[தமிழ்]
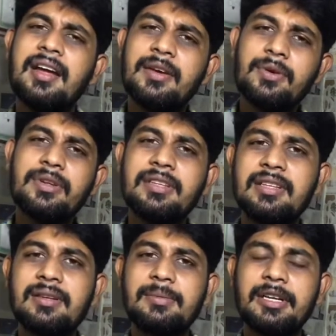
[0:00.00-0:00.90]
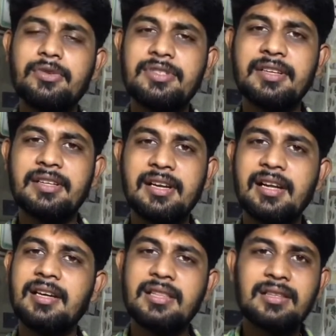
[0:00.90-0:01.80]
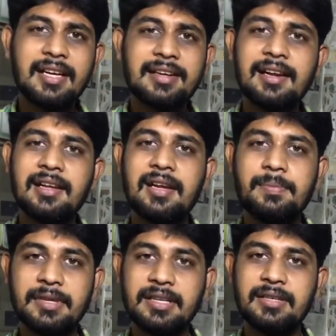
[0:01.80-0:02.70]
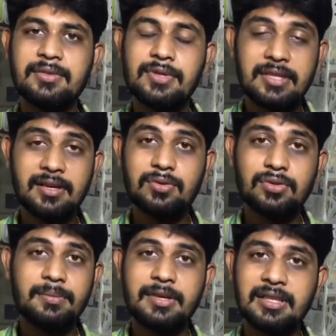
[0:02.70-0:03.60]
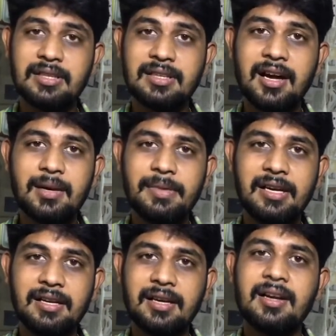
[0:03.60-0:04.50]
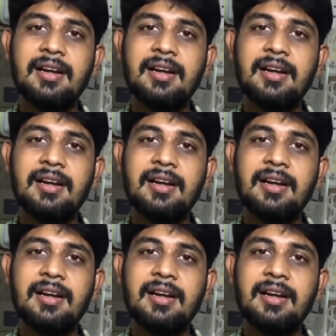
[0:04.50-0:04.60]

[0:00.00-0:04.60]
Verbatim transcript: இவர் வந்து இந்த மாதிரி விஷயம் இருக்கு இல்லையா இந்த தண்ணியெல்லாம் ஏன் இப்படி இருக்குது ஸோ இதெல்லாம் சுத்தப்படுத்துறதுக்கு யாருமே இல்லையா